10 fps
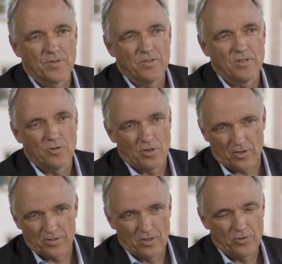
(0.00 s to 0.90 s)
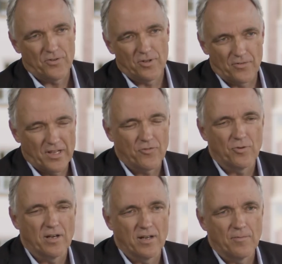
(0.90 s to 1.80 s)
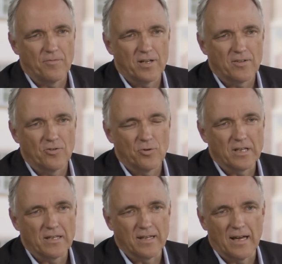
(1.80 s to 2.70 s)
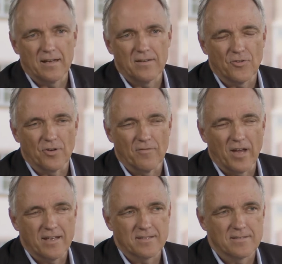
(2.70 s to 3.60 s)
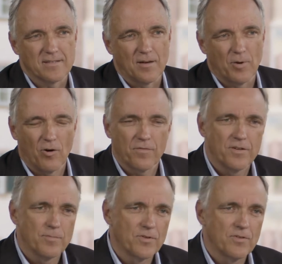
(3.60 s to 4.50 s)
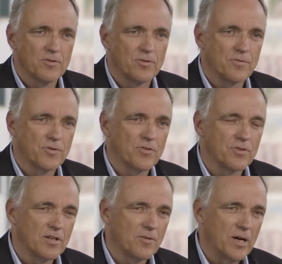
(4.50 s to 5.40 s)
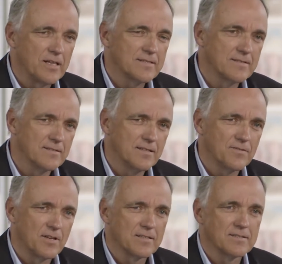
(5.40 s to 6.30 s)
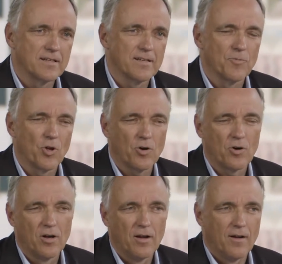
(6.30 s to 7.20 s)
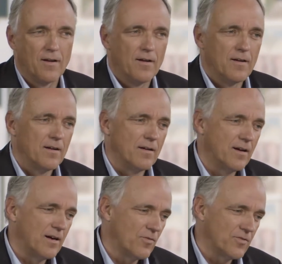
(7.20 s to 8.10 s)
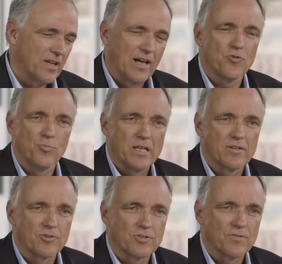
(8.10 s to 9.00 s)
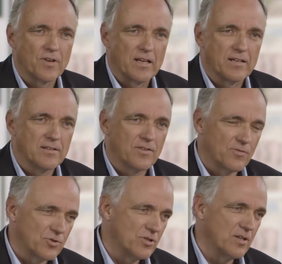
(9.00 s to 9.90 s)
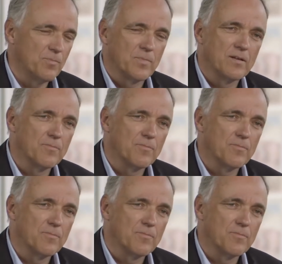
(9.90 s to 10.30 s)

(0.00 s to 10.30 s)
Beziehungen auch die Lust auf sexuelle Abwechslung dann da ist oder wächst, aber offene Beziehungen funktionieren meistens nicht, weil es dann eben doch ja, oft ein asymmetrisches Verhältnis zwischen dem